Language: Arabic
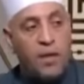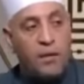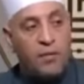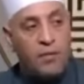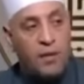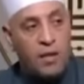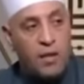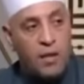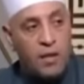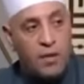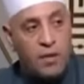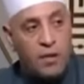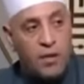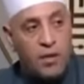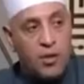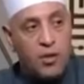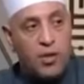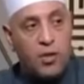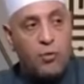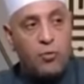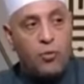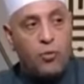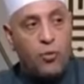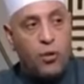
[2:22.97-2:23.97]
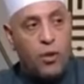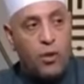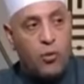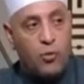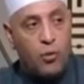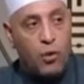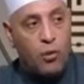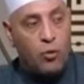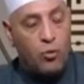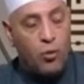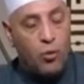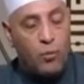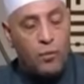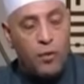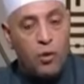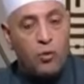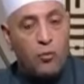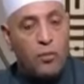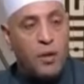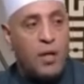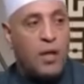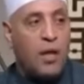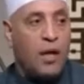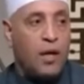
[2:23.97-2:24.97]
فليستجيبوا لي
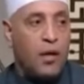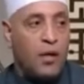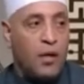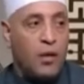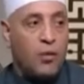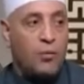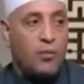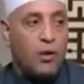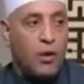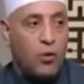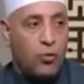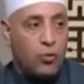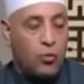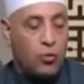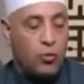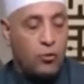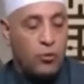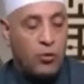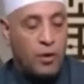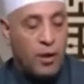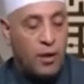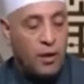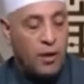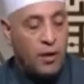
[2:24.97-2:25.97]
وليؤمنوا بي لعلهم يرشدون